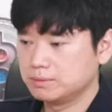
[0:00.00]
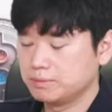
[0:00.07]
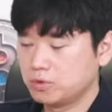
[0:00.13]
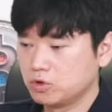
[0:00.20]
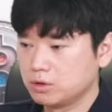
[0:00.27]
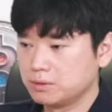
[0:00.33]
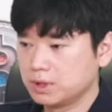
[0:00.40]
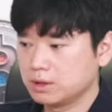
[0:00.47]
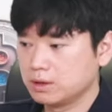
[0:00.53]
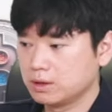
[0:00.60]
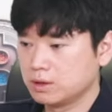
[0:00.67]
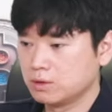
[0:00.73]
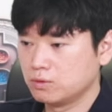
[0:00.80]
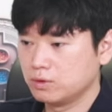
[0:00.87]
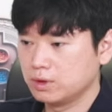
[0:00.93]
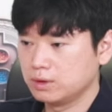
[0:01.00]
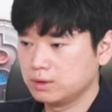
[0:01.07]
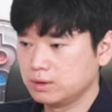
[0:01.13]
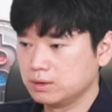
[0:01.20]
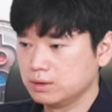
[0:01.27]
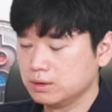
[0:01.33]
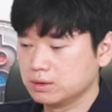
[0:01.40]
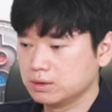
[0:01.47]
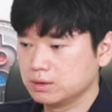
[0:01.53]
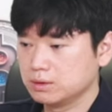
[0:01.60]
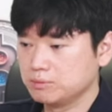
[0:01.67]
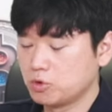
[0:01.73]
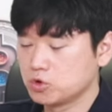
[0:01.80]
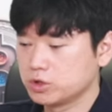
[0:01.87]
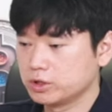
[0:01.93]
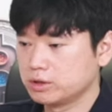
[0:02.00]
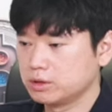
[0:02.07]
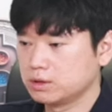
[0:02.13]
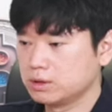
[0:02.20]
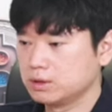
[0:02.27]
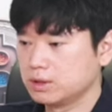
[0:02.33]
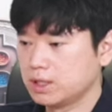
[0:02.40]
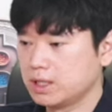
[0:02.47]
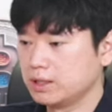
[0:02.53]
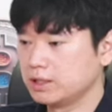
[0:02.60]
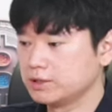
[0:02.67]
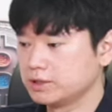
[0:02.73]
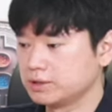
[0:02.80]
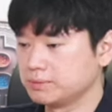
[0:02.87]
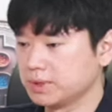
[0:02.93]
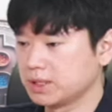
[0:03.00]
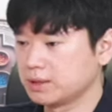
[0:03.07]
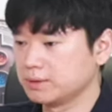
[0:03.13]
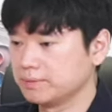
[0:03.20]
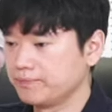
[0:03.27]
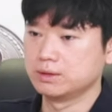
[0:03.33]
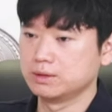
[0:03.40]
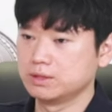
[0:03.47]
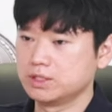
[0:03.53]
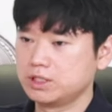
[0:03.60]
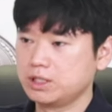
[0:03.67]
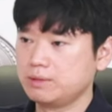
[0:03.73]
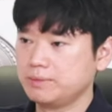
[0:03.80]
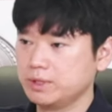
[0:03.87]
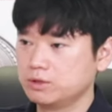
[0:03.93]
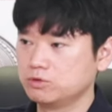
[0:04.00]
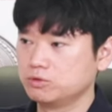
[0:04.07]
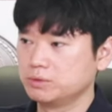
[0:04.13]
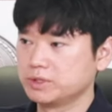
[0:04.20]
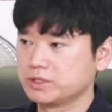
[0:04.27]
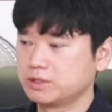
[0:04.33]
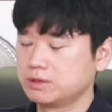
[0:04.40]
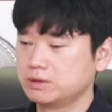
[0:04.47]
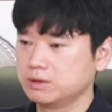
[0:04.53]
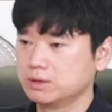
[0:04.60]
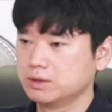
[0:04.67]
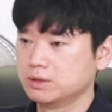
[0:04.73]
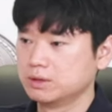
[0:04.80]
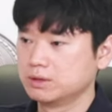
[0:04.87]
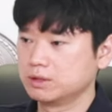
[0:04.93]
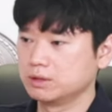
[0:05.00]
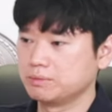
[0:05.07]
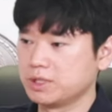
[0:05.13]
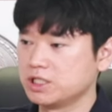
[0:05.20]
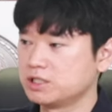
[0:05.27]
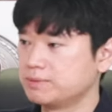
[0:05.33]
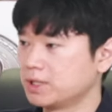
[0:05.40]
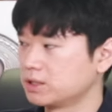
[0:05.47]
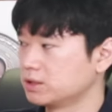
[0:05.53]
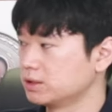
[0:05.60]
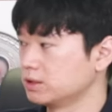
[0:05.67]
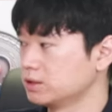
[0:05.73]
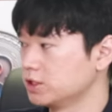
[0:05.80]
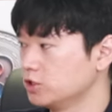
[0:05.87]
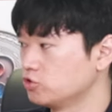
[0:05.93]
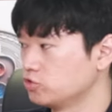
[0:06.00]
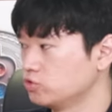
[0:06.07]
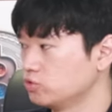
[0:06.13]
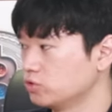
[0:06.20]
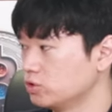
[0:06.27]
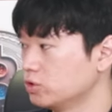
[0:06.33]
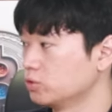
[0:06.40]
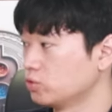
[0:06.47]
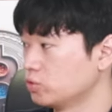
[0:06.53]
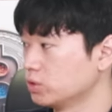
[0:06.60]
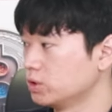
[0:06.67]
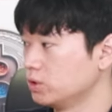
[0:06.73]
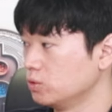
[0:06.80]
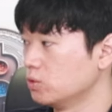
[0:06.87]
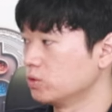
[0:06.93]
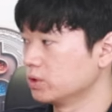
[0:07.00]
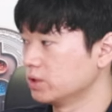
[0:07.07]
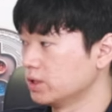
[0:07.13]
포럼 같은 경우에는 목적은 하나였습니다. CME 그룹에서 벤치마크 지수를 또 등록을